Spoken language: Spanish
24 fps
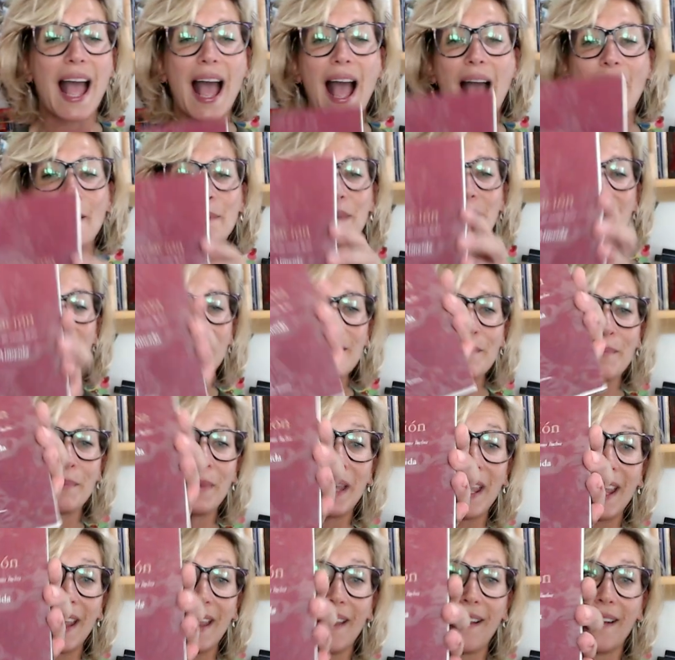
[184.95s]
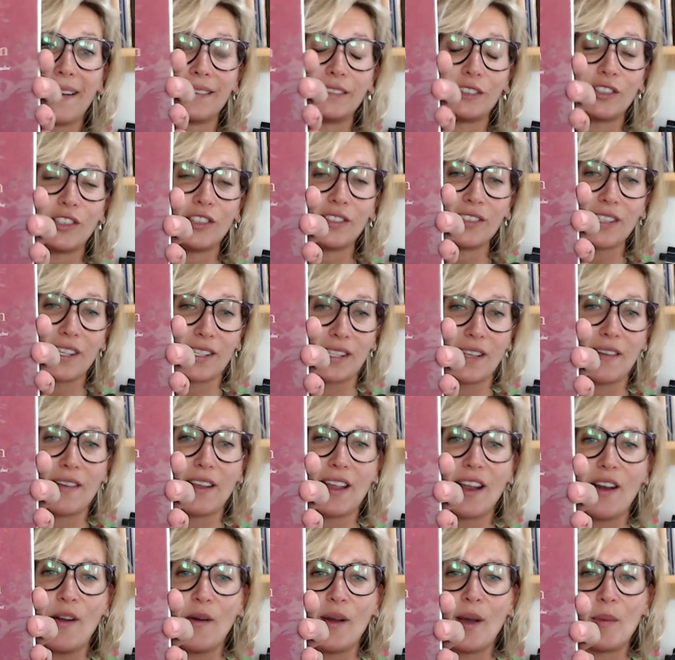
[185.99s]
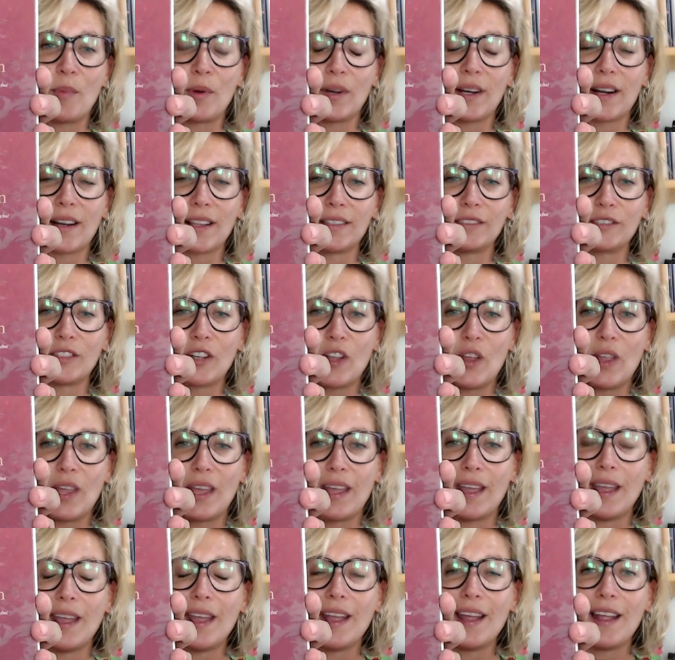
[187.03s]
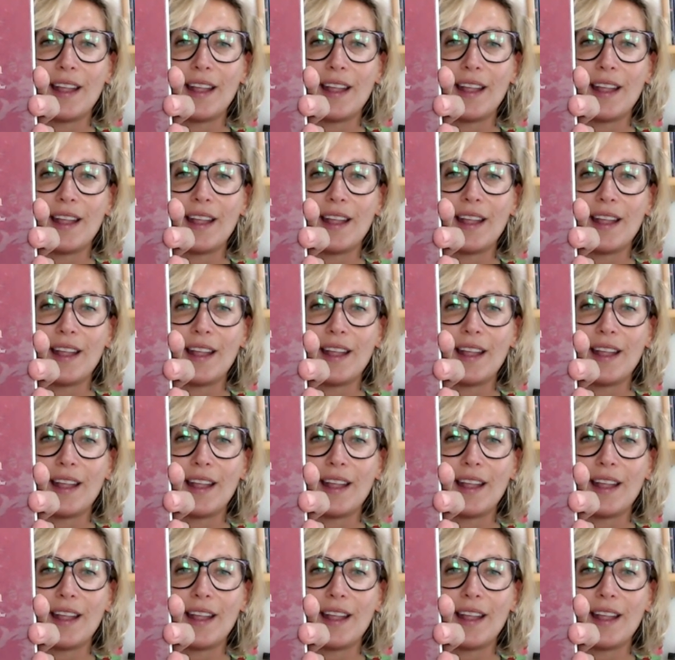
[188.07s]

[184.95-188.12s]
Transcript: A mí me encantó, ya saben que lo voy a poner dentro de